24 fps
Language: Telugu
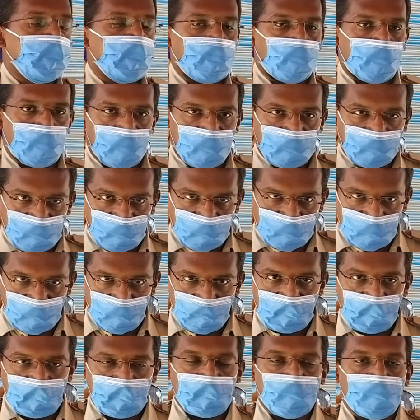వాళ్ళకి
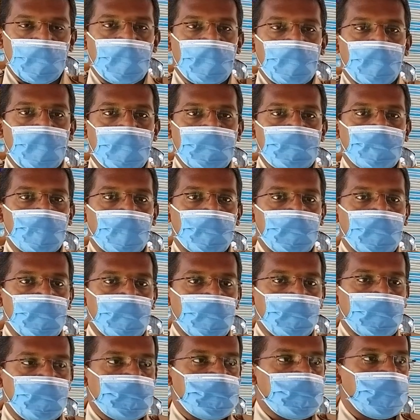వన్ టైన్
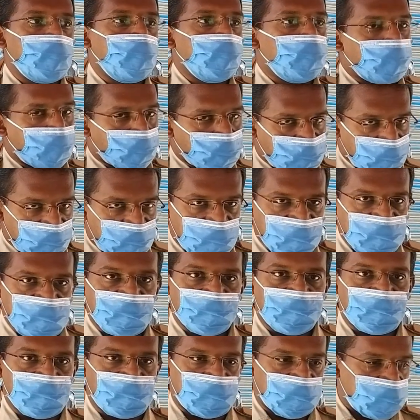లిమిట్స్లో ప్రొసీడింగ్స్
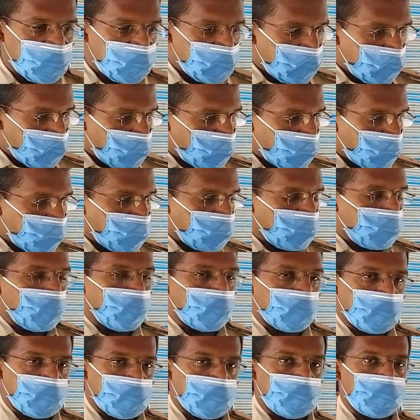ఇచ్చి మీరు
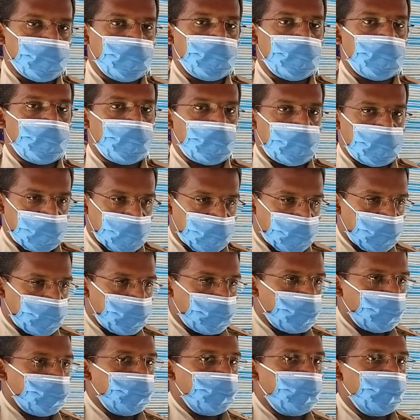ఒక్కరు అంటే
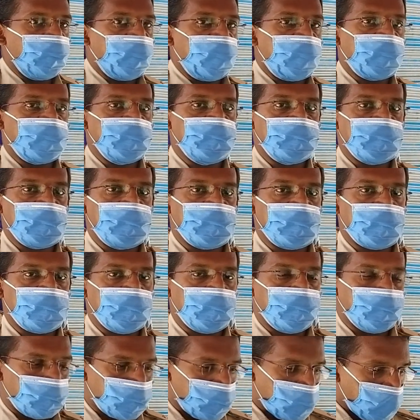వెహికల్స్ వెళ్తుంది
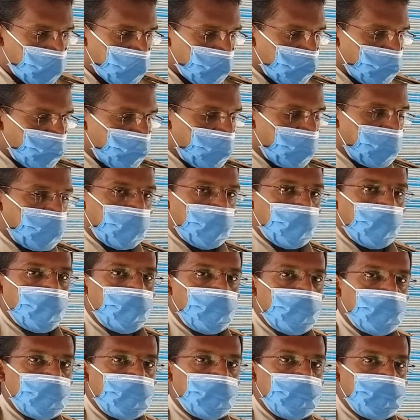వెహికల్లో
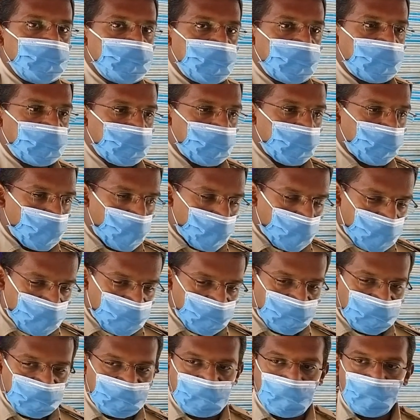ఉన్న సరకుని ఒక్క
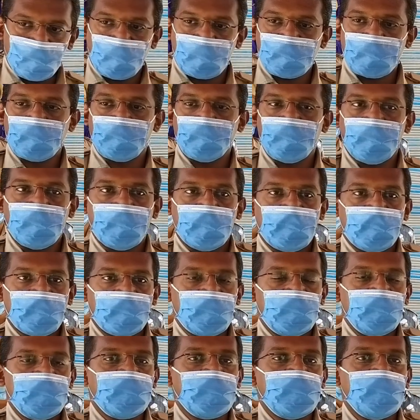వ్యక్తి మాత్రమే
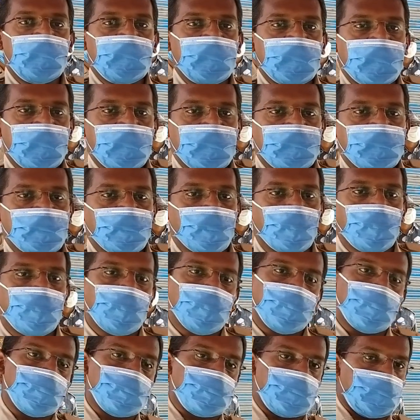ఇంటింటికి ఇచ్చుకుంటూ
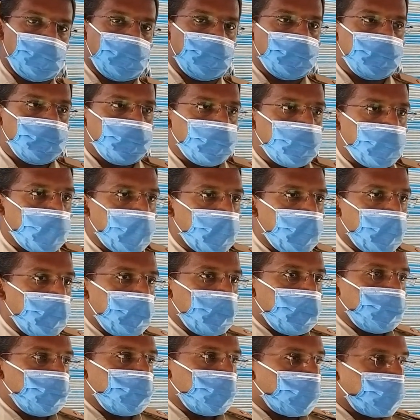పోతారు
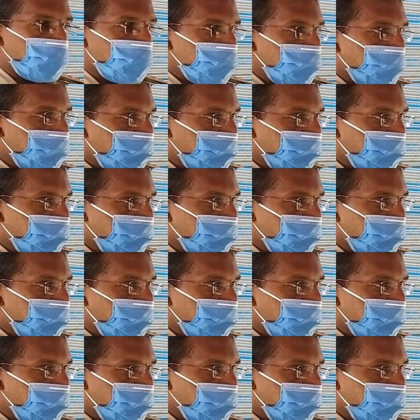సో కొన్ని